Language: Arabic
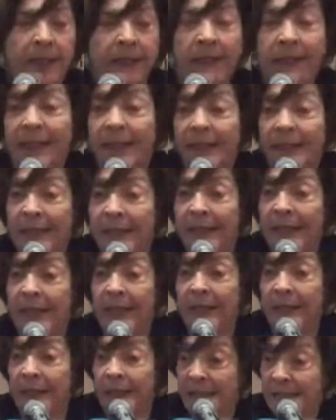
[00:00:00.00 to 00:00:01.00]
لان
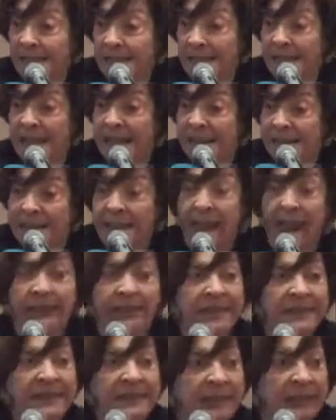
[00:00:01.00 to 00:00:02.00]
احنا بيجي لنا
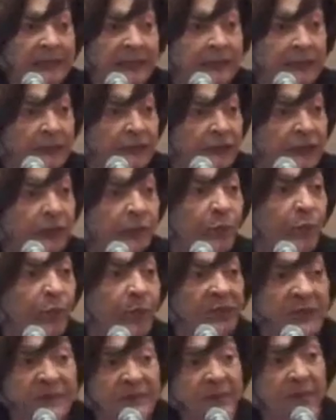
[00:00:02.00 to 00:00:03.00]
الناس اللي احنا بنخدمهم
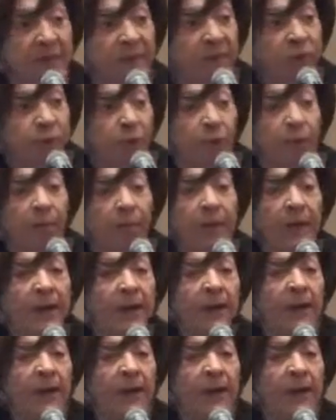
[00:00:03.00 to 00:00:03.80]
وبنسمع منهم